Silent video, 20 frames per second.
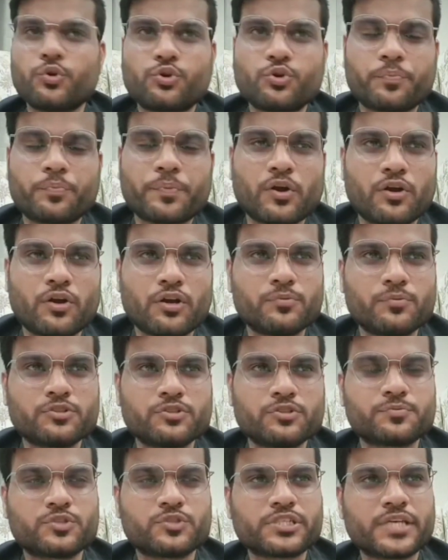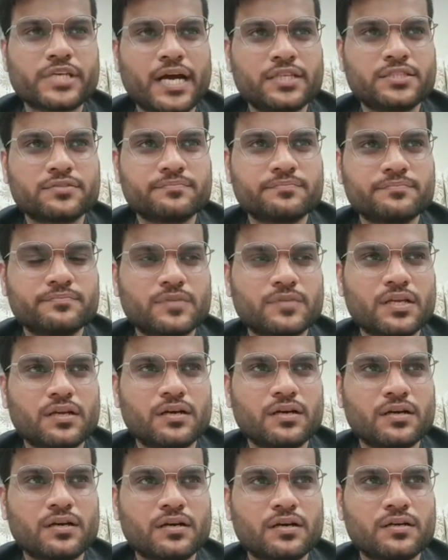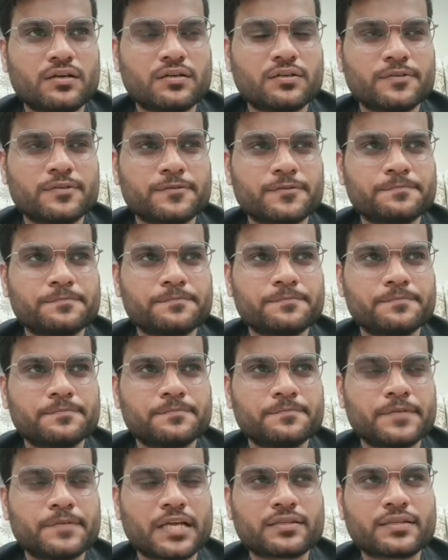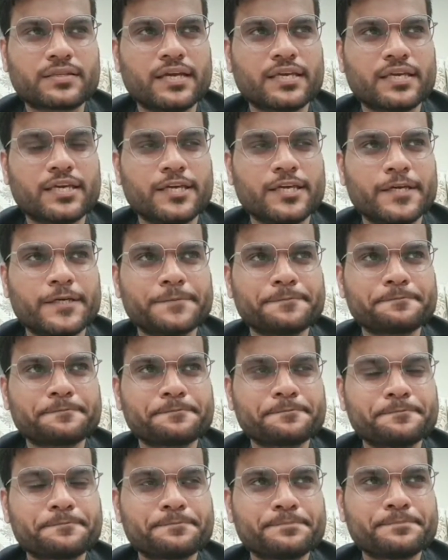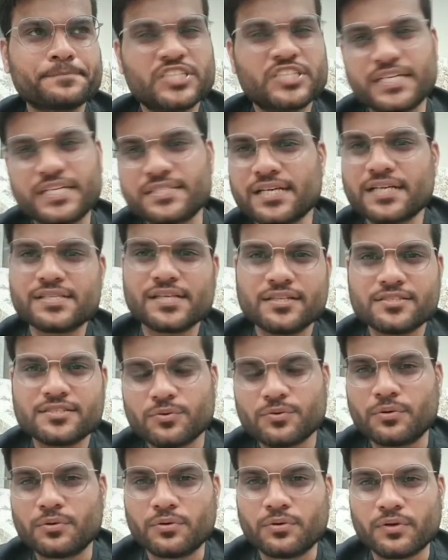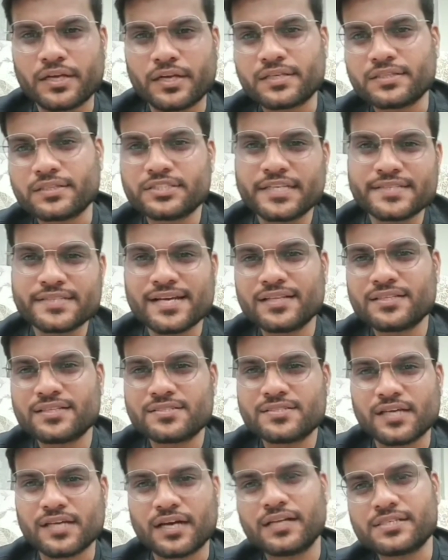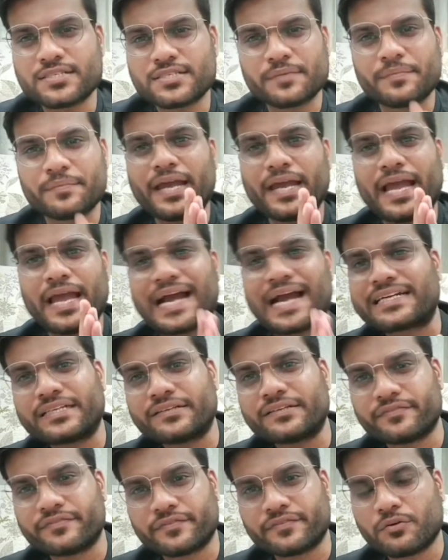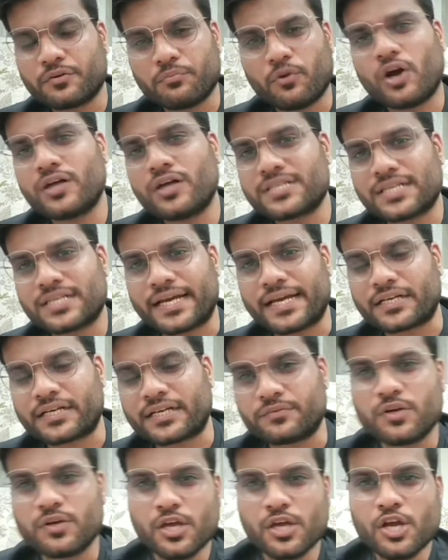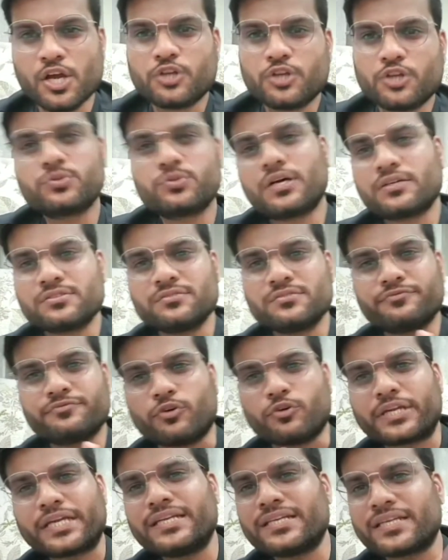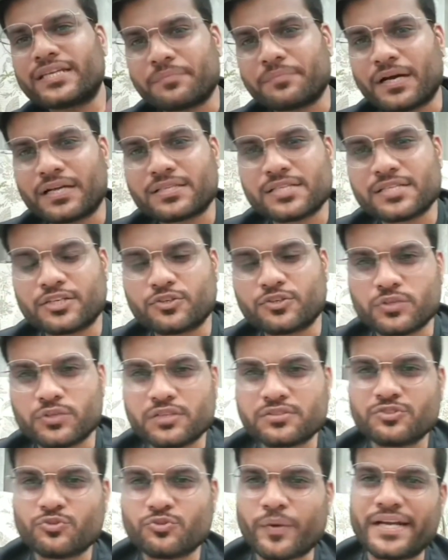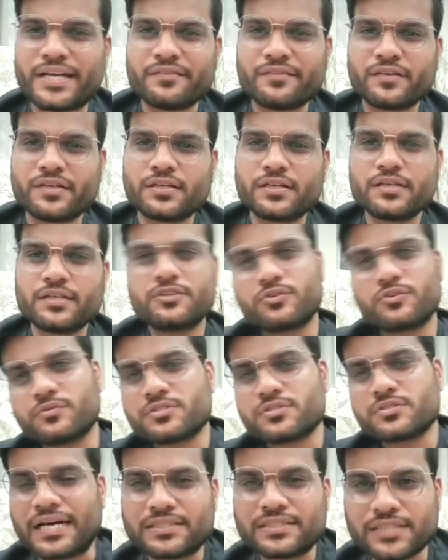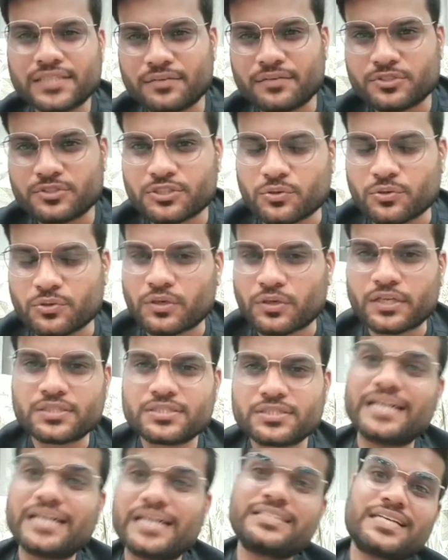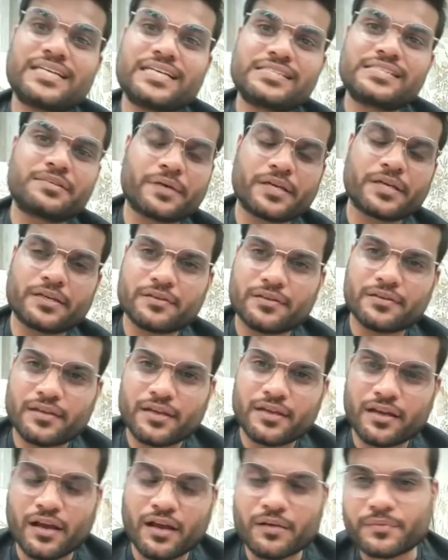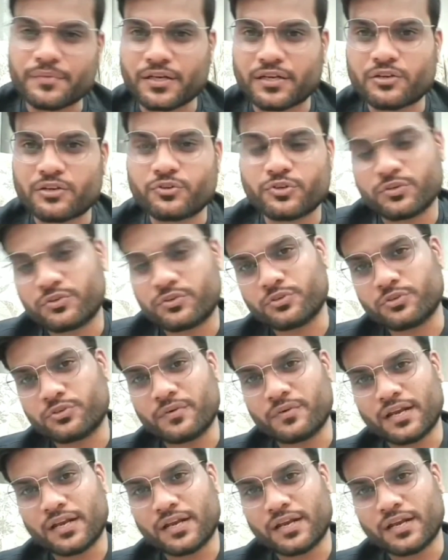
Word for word: पे ऑलमोस्ट मुझे आज आ, लगता है कि छः सात साल से तो हो गए छः सात साल से मैं एक्टिव बहुत ज़्यादा एक्टिव हूँ 2014 के बाद से 2021 है ना तो सात साल मुझे हो गए सात साल से मैं ये काम कर रहा हूँ यूट्यूब वाला